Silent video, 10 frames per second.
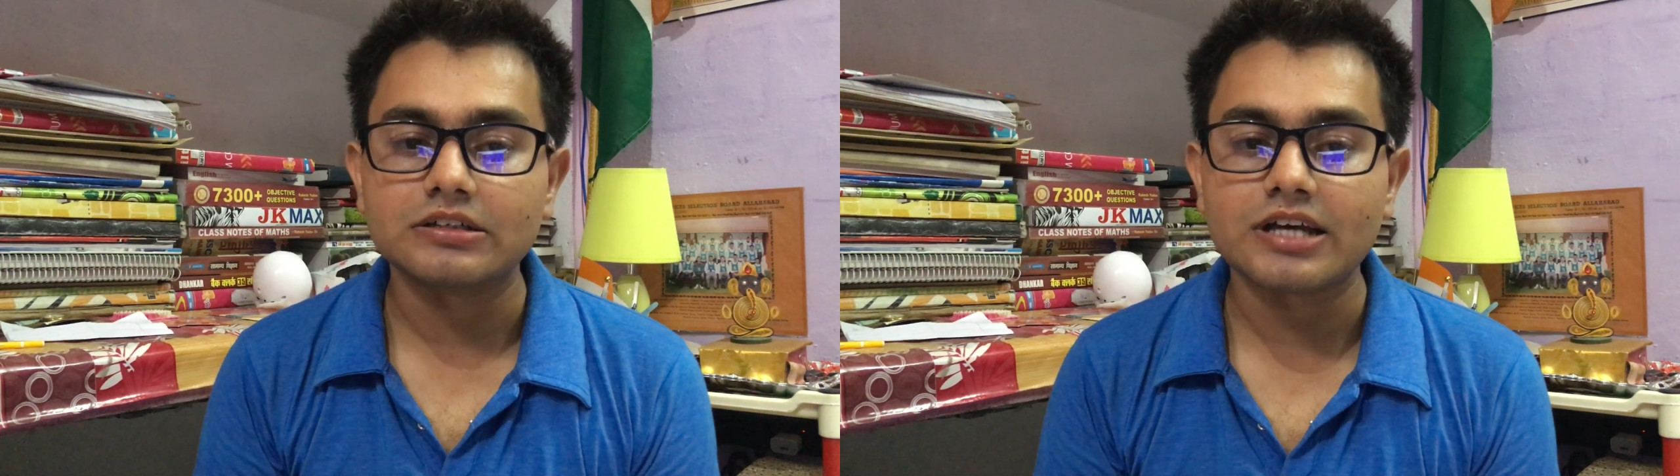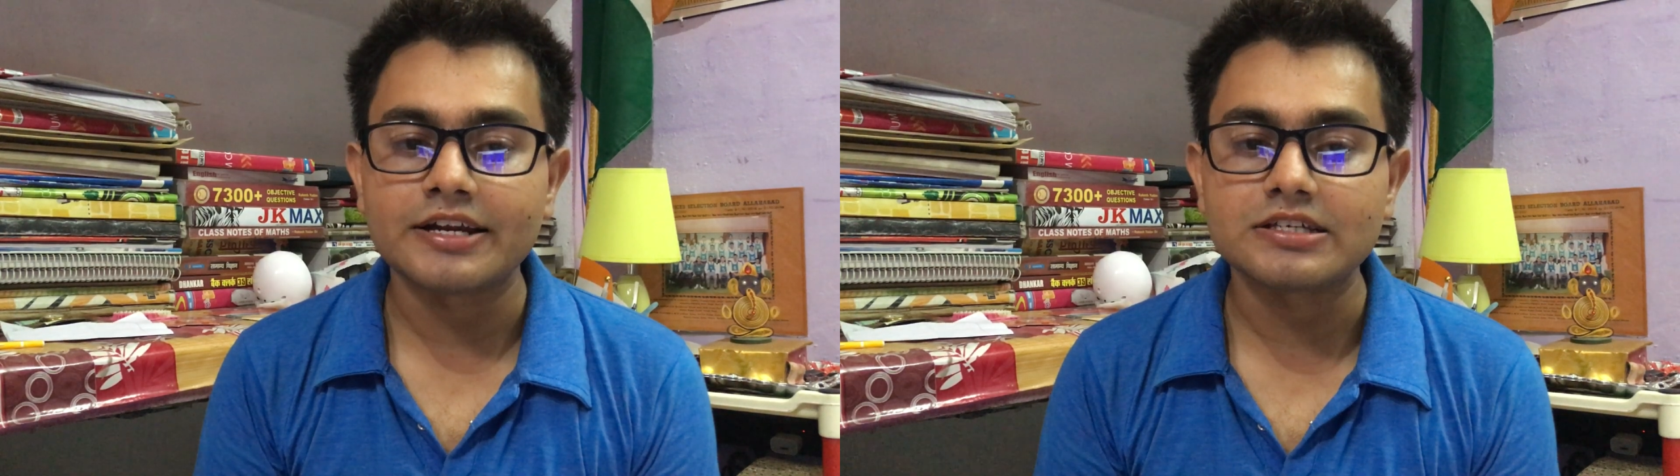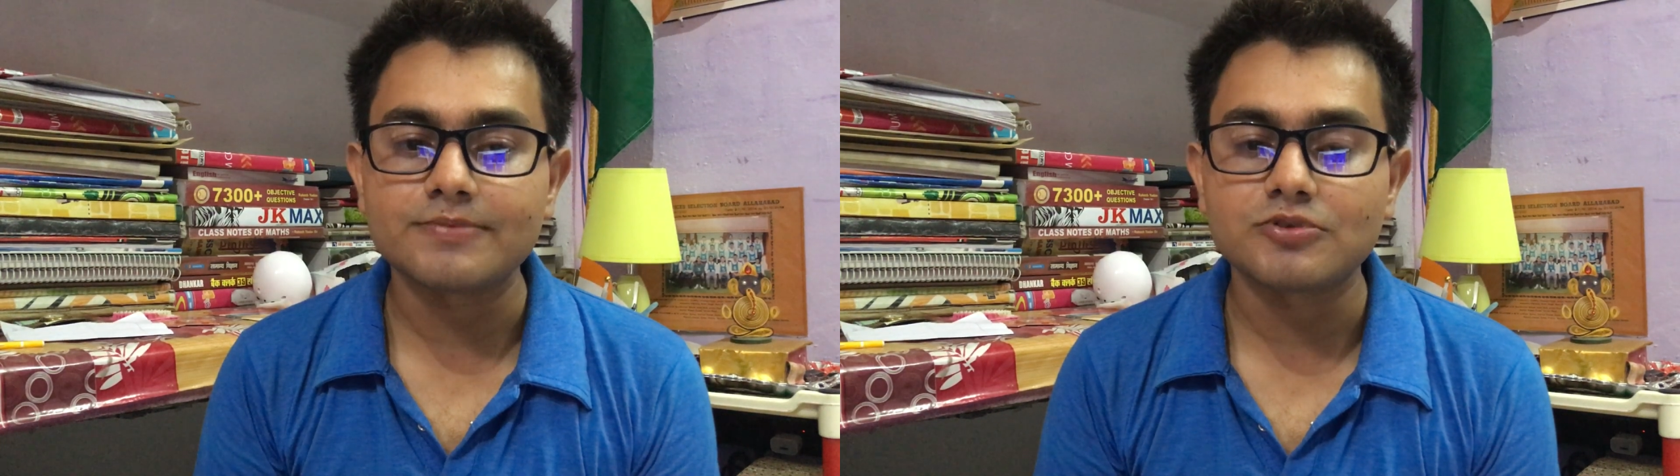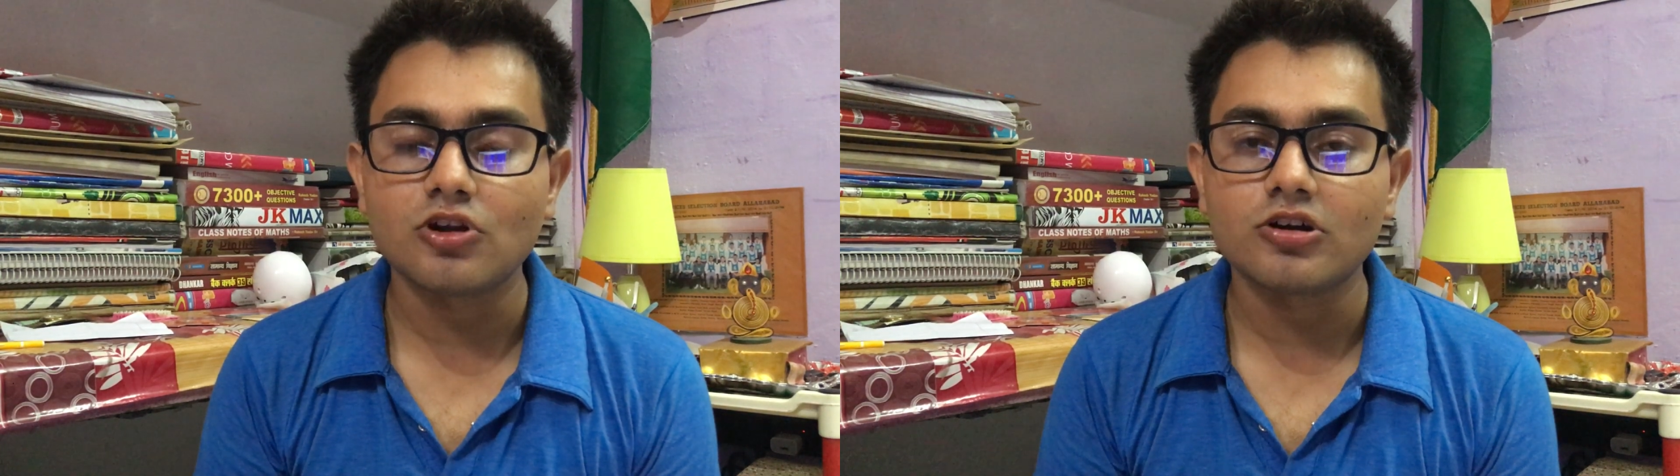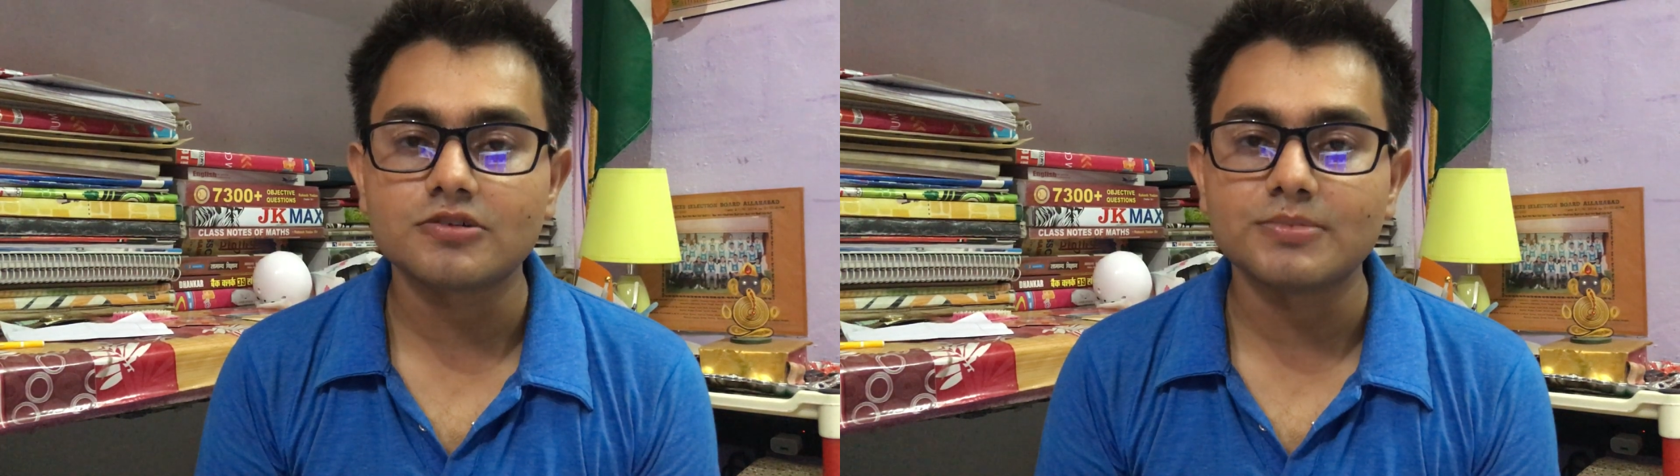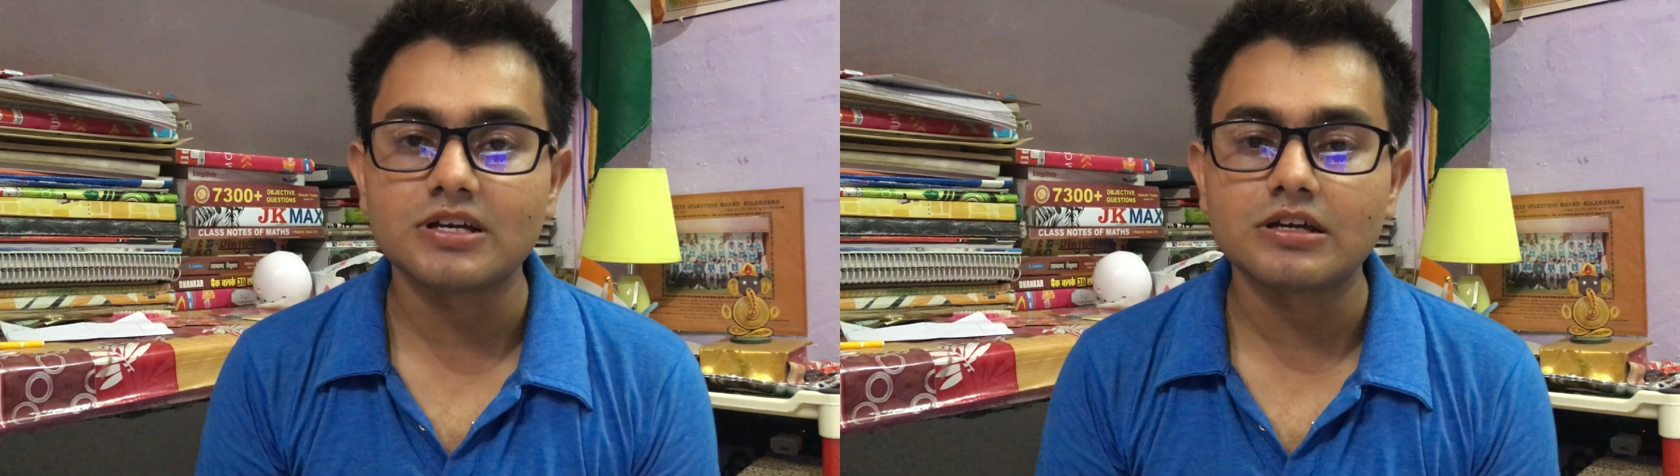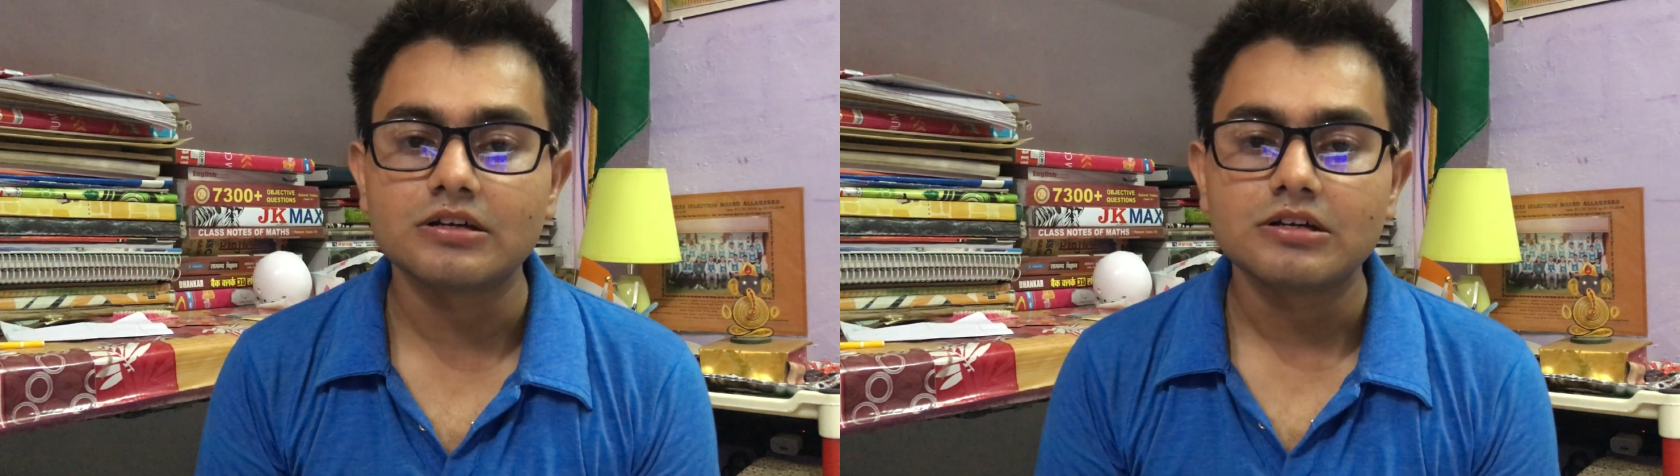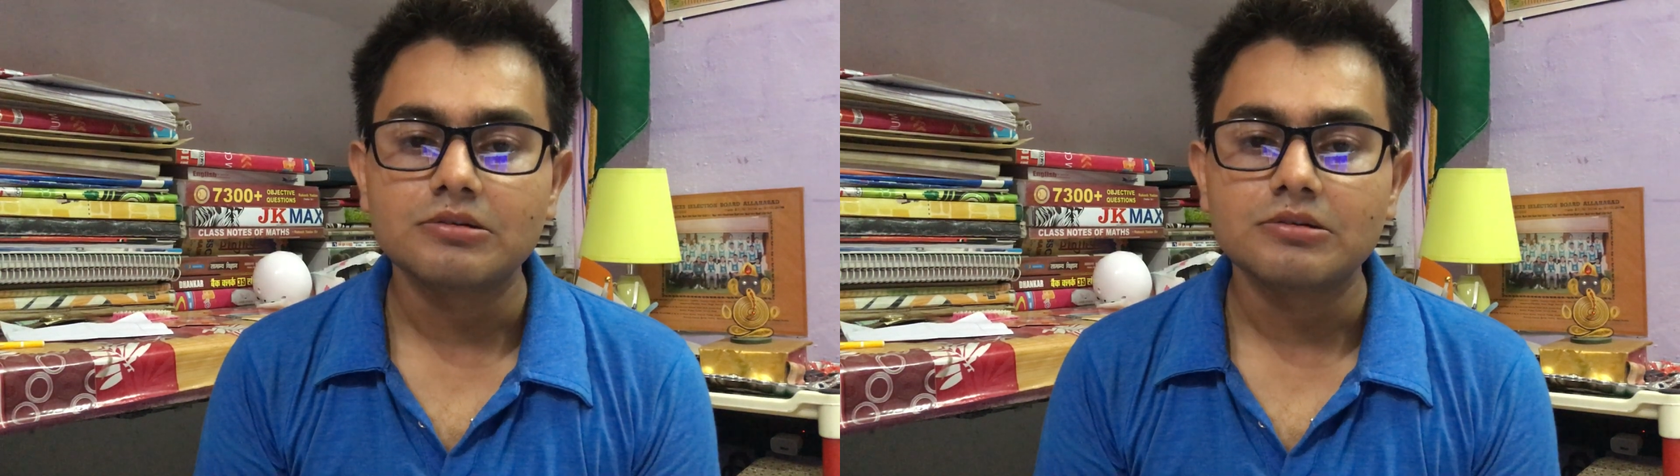सारे सिम स्लॉट्स में